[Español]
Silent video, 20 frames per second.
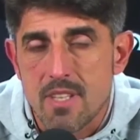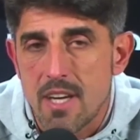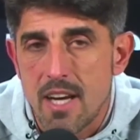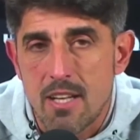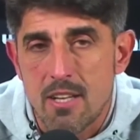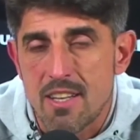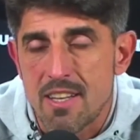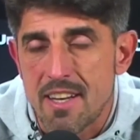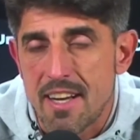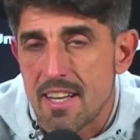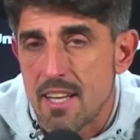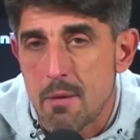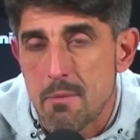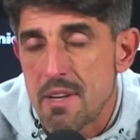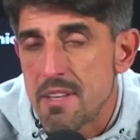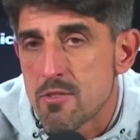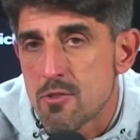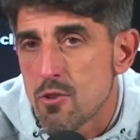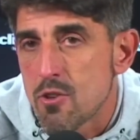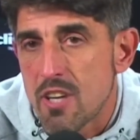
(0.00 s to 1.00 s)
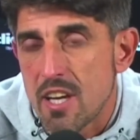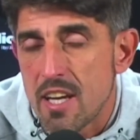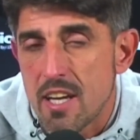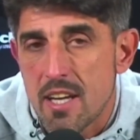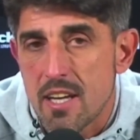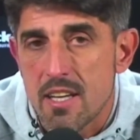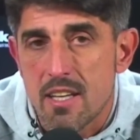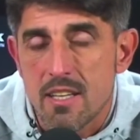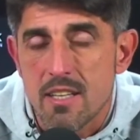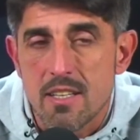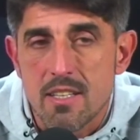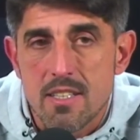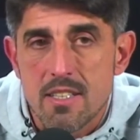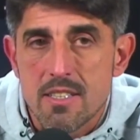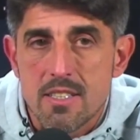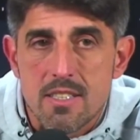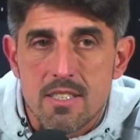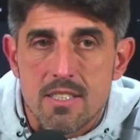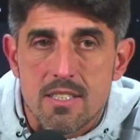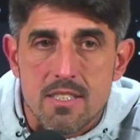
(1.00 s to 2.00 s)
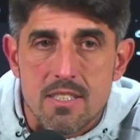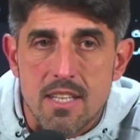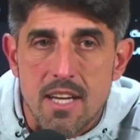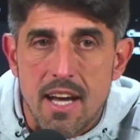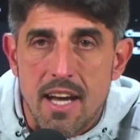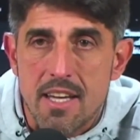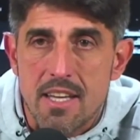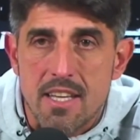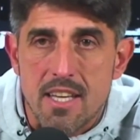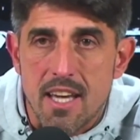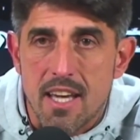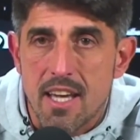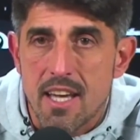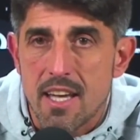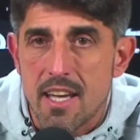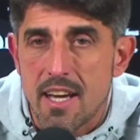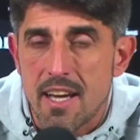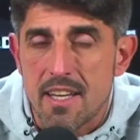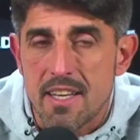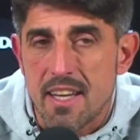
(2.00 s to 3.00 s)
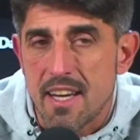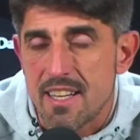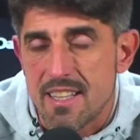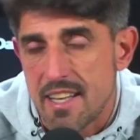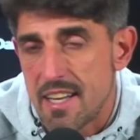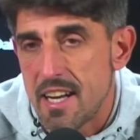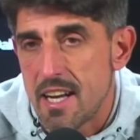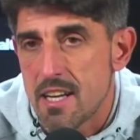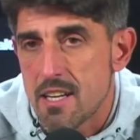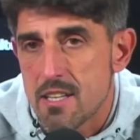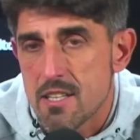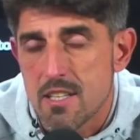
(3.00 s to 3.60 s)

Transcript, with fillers: reglamento que que hay que, hay que aclarar.